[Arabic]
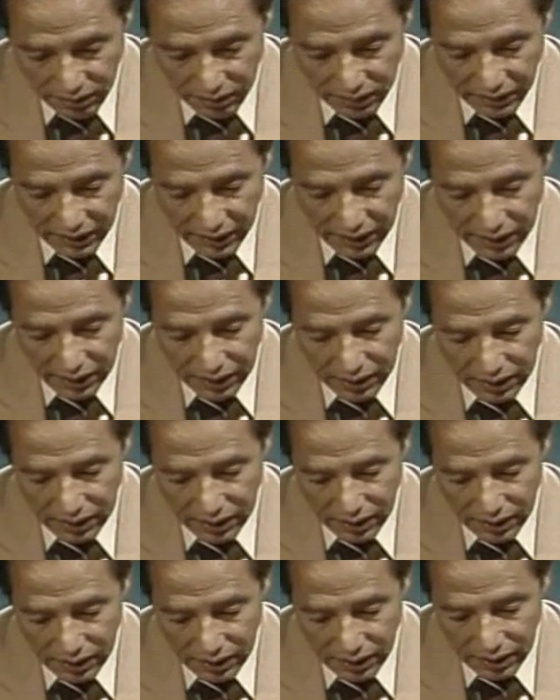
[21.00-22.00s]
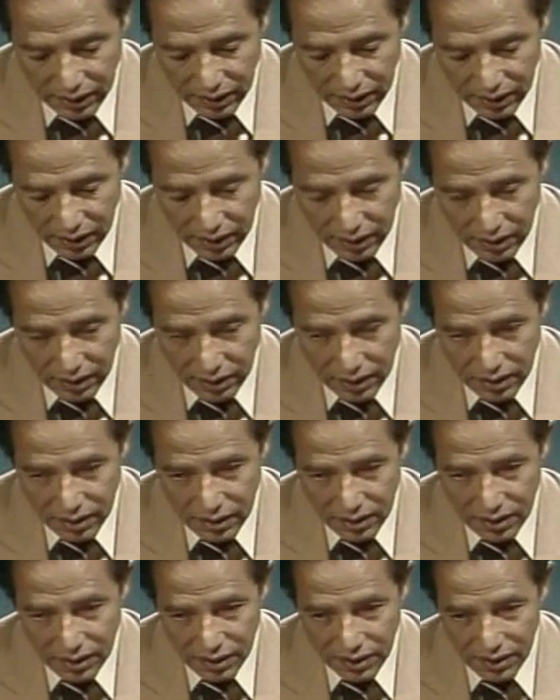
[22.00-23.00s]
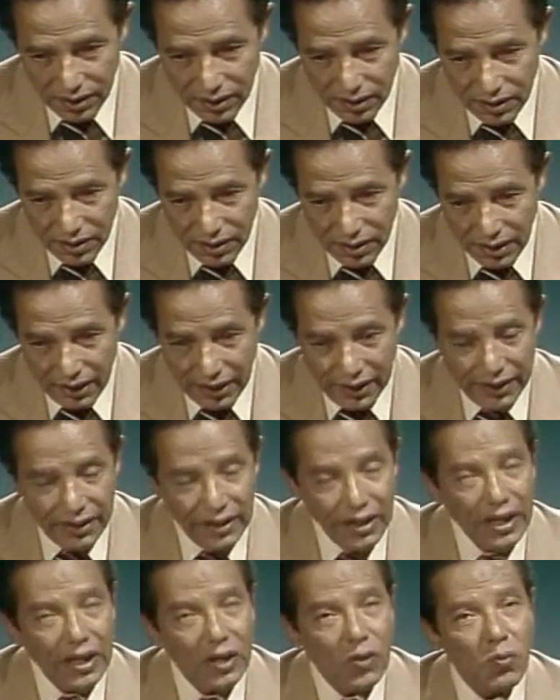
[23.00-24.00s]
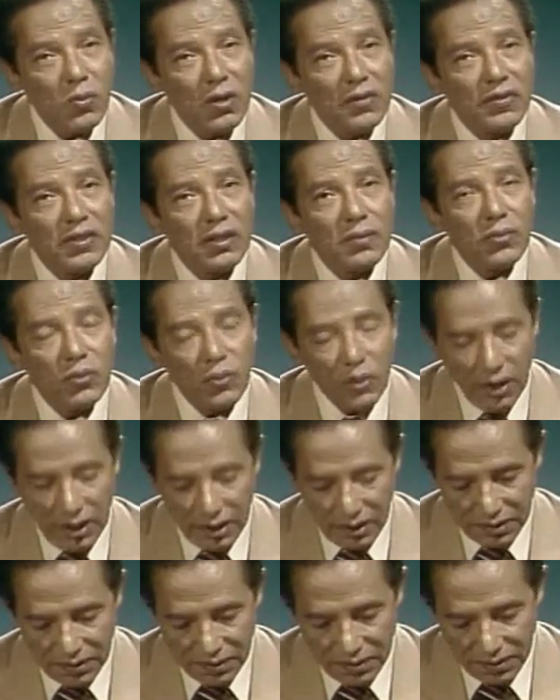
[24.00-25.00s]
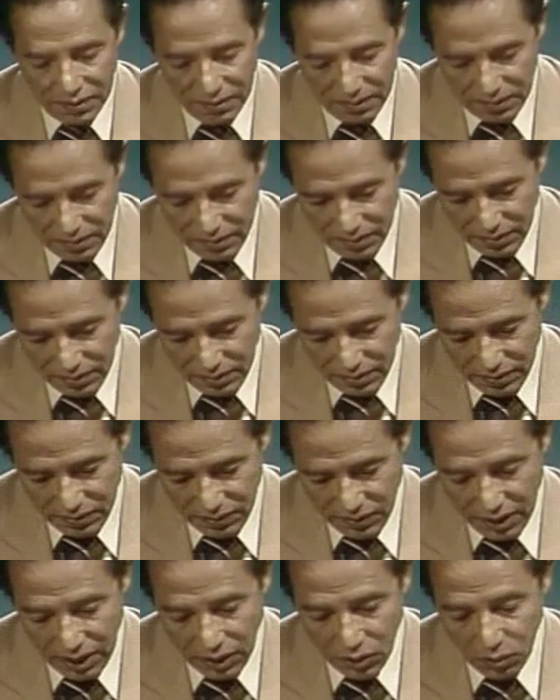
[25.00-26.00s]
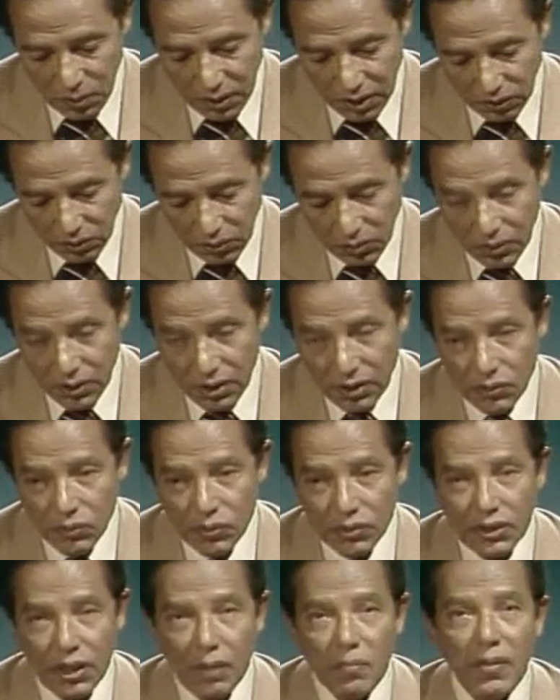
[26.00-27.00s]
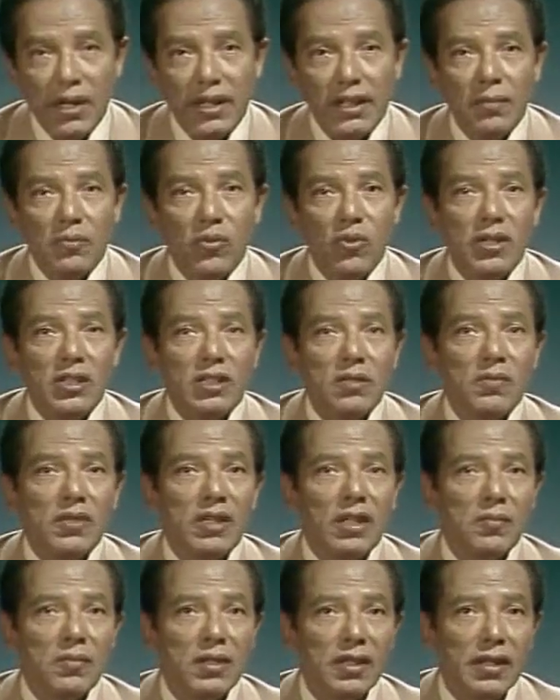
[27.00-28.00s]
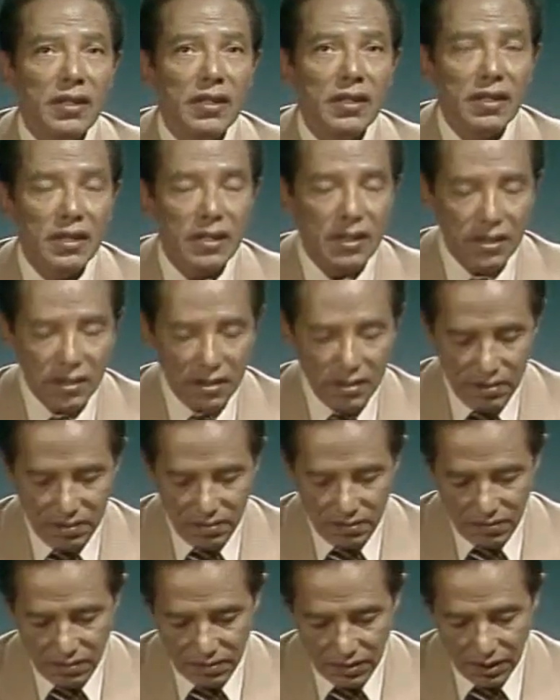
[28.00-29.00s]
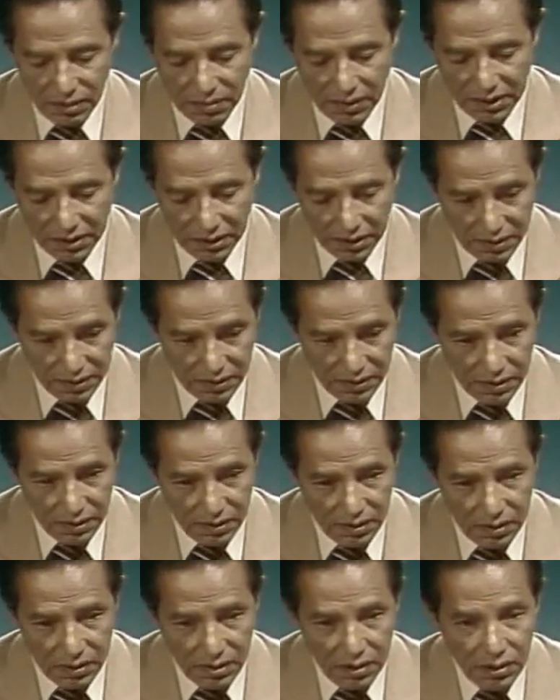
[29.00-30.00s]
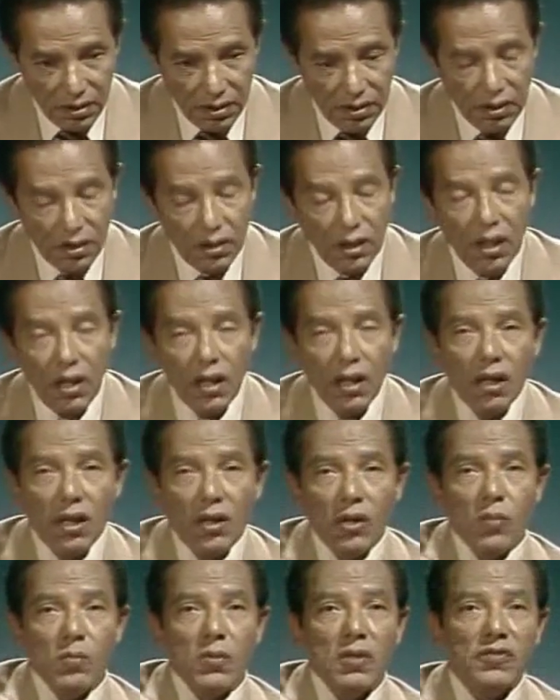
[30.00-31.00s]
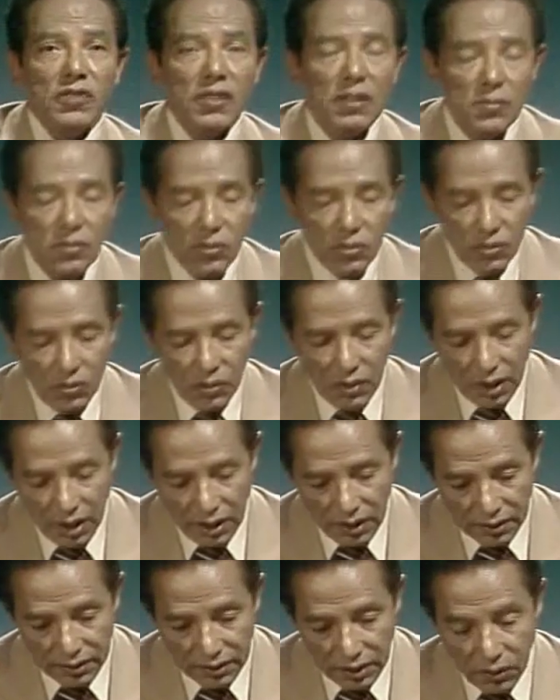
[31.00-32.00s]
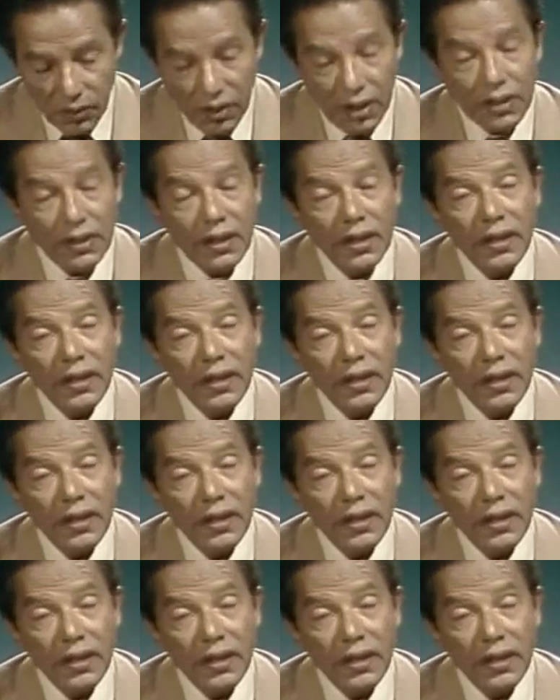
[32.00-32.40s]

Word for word: فالحقيقه هم فهموا غلط وقالوا برضو انه طب ما احنا دلوقتي بنعمل المطر هم فهموا غلط اولا